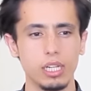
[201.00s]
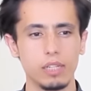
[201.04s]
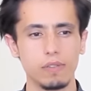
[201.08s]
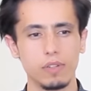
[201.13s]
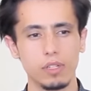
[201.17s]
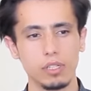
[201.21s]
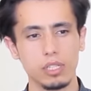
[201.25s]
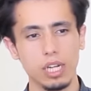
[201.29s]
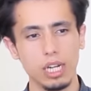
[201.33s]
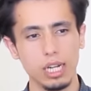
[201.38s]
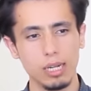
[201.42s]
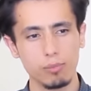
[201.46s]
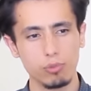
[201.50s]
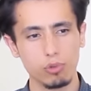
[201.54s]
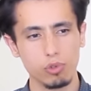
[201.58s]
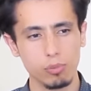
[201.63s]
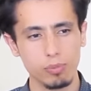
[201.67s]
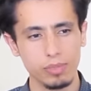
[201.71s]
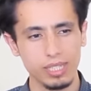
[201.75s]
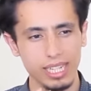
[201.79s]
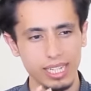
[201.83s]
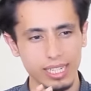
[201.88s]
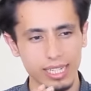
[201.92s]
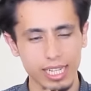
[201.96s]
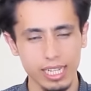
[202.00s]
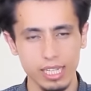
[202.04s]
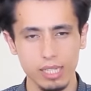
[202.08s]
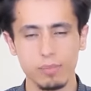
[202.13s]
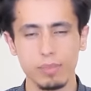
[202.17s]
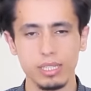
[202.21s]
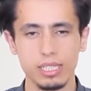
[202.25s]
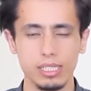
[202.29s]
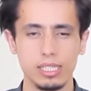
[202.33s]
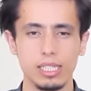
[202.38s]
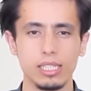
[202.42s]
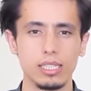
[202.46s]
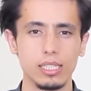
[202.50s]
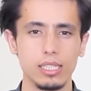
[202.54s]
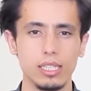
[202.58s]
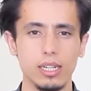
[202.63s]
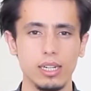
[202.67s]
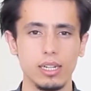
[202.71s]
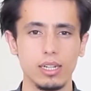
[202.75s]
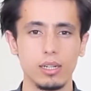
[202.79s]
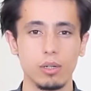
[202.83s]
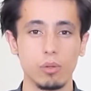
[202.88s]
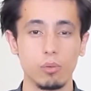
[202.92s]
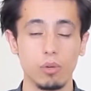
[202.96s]
كيف تعبر من الكلمة
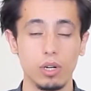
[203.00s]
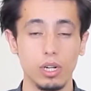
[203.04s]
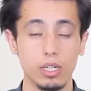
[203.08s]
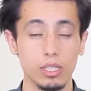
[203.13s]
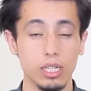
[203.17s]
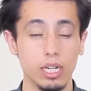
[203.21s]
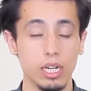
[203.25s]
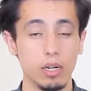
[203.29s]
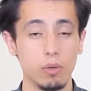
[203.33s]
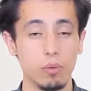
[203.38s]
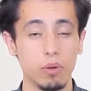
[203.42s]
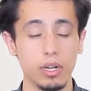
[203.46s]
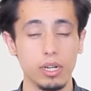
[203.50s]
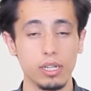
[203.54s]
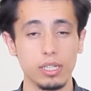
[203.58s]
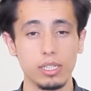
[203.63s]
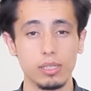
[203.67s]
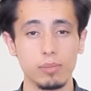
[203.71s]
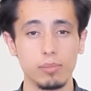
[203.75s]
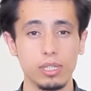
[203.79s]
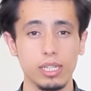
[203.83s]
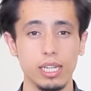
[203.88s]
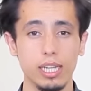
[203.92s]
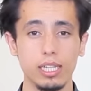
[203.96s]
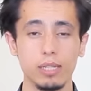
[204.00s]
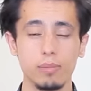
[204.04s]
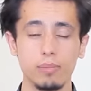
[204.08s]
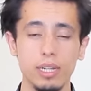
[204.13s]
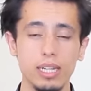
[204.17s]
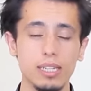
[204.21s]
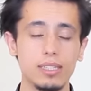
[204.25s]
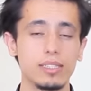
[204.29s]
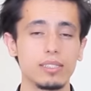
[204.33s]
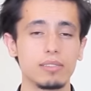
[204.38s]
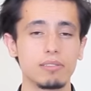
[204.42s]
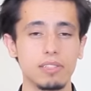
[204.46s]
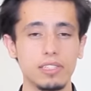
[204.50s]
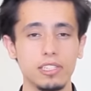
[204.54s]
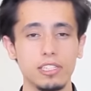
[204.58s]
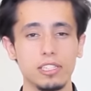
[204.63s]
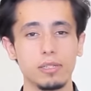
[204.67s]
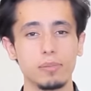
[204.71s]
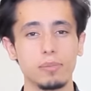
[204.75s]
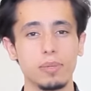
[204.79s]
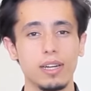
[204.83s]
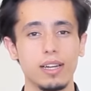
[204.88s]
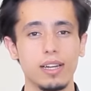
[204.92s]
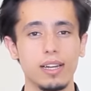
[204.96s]
السيئة وقد حاورني بكلمات
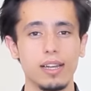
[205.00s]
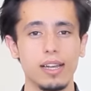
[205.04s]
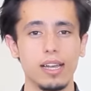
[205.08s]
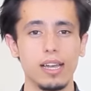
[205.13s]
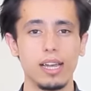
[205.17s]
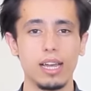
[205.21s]
طيبة